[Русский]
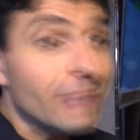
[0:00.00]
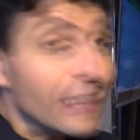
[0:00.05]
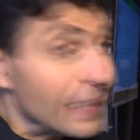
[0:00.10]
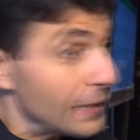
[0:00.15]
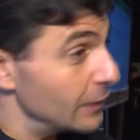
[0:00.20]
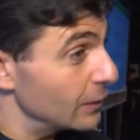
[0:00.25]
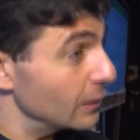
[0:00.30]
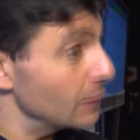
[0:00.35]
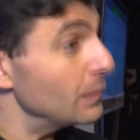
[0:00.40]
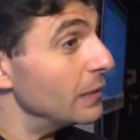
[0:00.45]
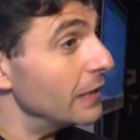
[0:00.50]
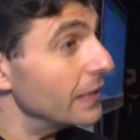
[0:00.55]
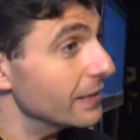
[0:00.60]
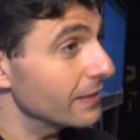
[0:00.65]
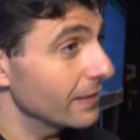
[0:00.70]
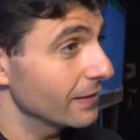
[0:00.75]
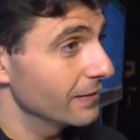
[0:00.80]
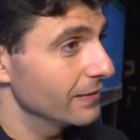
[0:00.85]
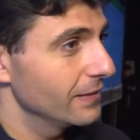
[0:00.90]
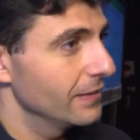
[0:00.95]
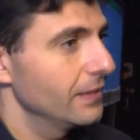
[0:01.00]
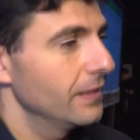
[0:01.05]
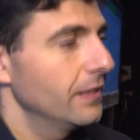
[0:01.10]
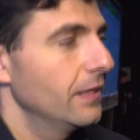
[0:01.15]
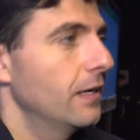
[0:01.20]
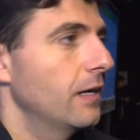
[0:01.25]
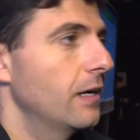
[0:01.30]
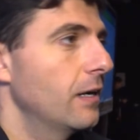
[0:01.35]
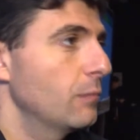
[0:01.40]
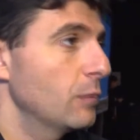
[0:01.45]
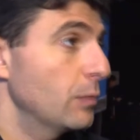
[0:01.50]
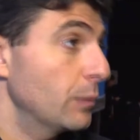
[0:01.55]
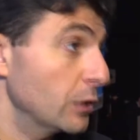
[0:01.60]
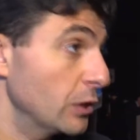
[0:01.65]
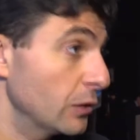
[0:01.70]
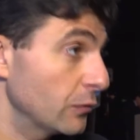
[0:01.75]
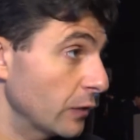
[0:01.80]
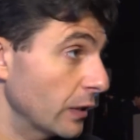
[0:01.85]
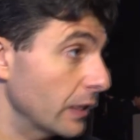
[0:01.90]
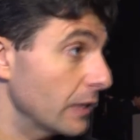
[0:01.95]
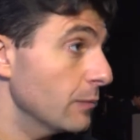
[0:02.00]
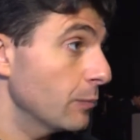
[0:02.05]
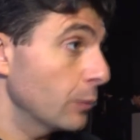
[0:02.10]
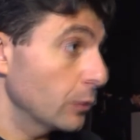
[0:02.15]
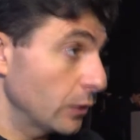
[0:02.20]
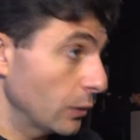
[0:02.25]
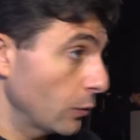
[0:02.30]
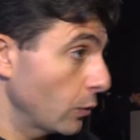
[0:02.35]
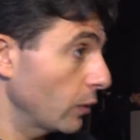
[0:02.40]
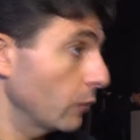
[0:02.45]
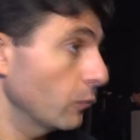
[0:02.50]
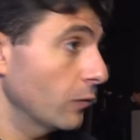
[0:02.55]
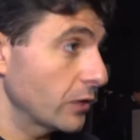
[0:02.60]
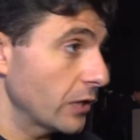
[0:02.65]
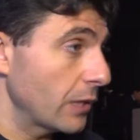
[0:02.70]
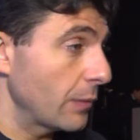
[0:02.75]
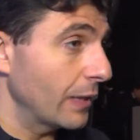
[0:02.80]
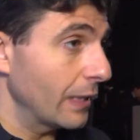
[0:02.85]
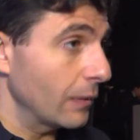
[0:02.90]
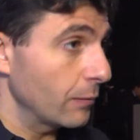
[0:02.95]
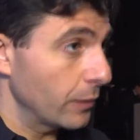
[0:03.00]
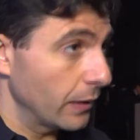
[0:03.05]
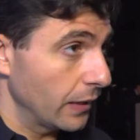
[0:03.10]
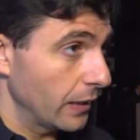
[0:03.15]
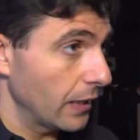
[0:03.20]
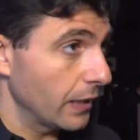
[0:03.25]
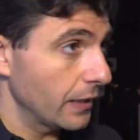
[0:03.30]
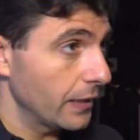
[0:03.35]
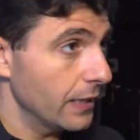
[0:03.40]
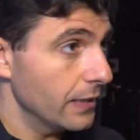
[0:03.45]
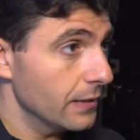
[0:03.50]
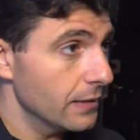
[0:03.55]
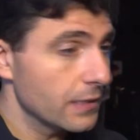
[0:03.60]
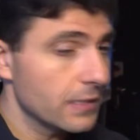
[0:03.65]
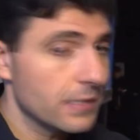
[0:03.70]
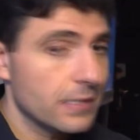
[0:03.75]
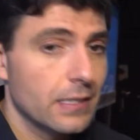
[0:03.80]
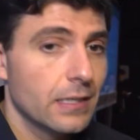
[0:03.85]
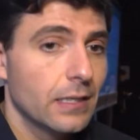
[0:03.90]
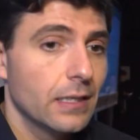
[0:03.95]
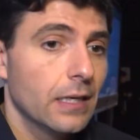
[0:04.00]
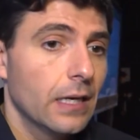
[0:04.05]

это именно это. А, мы пришли вторые после такой уважаемой компании, как Яндекс,